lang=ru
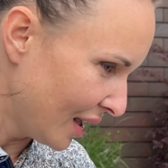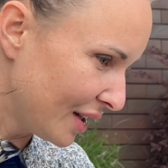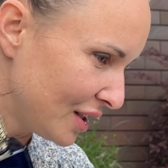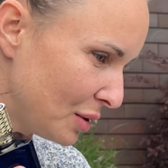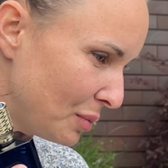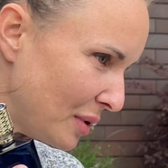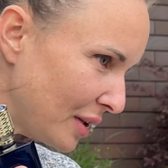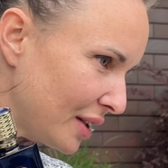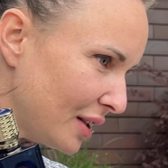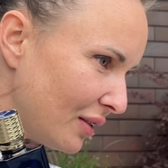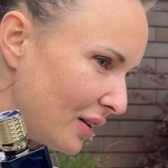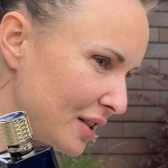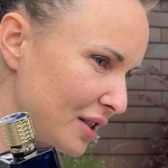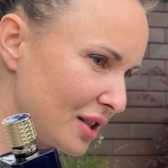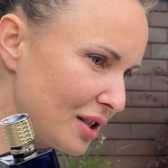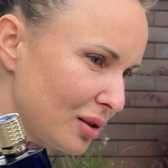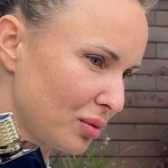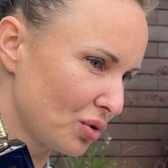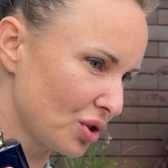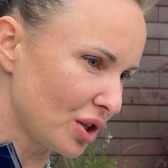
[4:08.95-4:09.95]
Теперь давайте
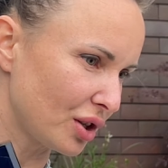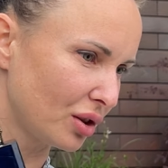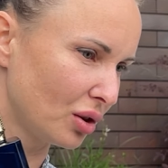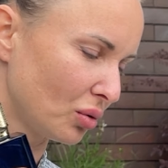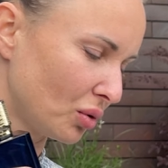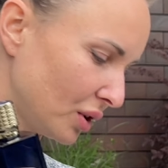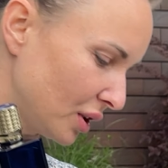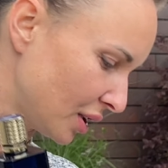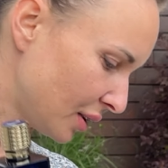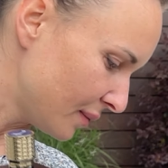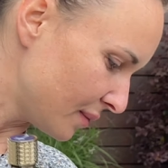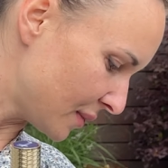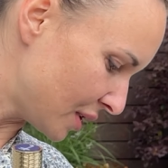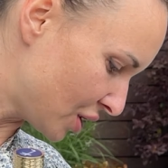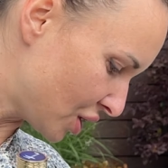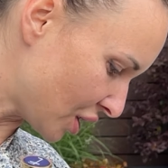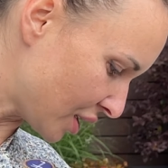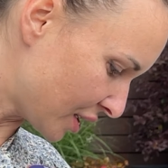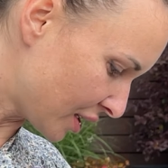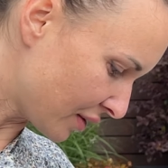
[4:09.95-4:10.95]
слушать ноты.
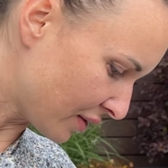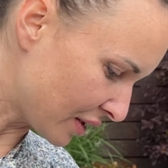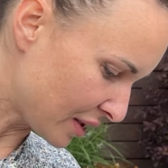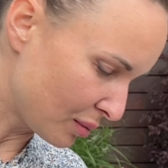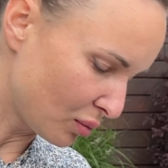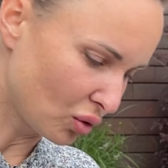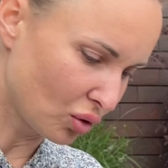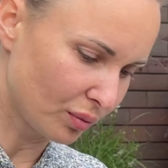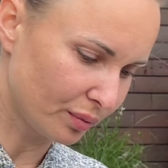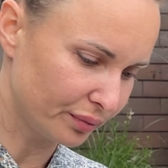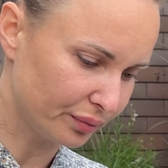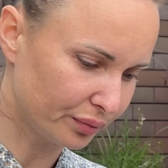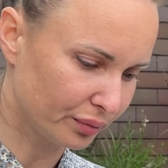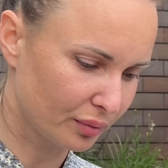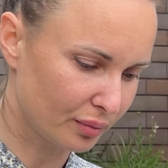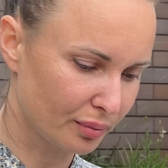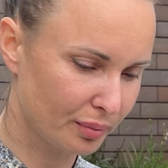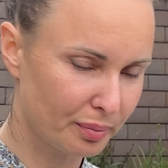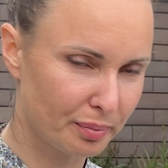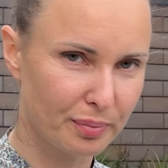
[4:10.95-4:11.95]
Сейчас я возьму
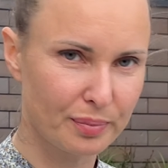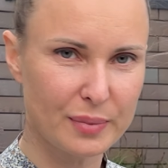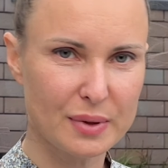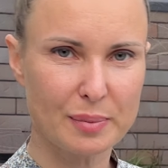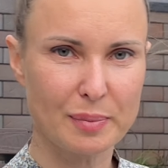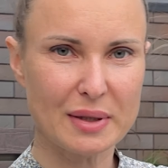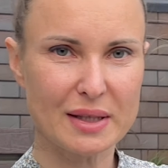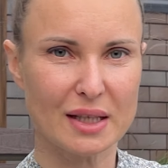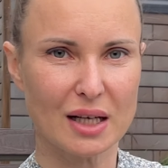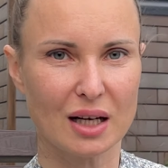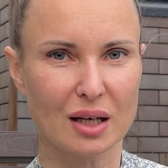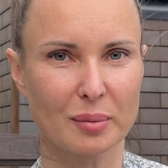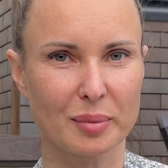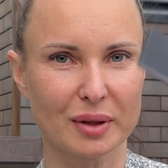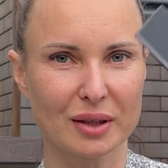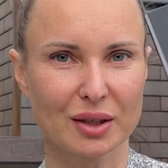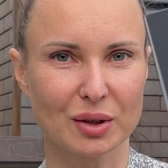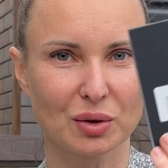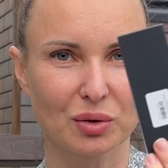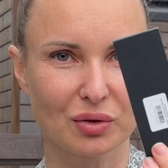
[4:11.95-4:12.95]
специально
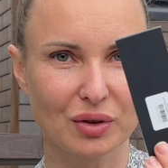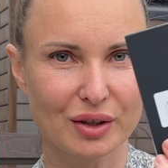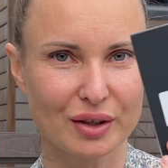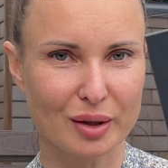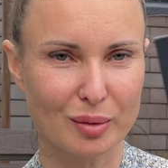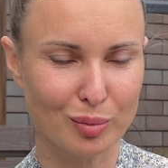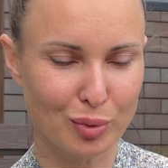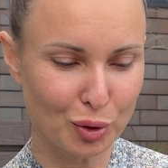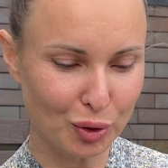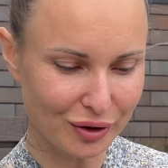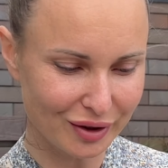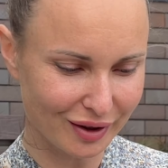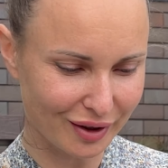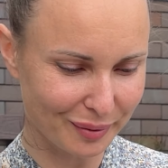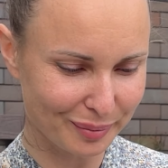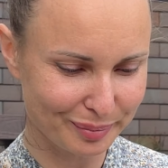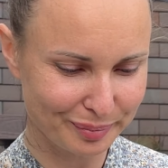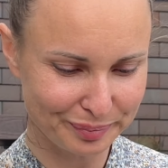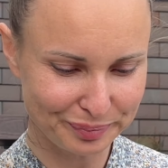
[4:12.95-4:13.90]
подготовленные блотеры.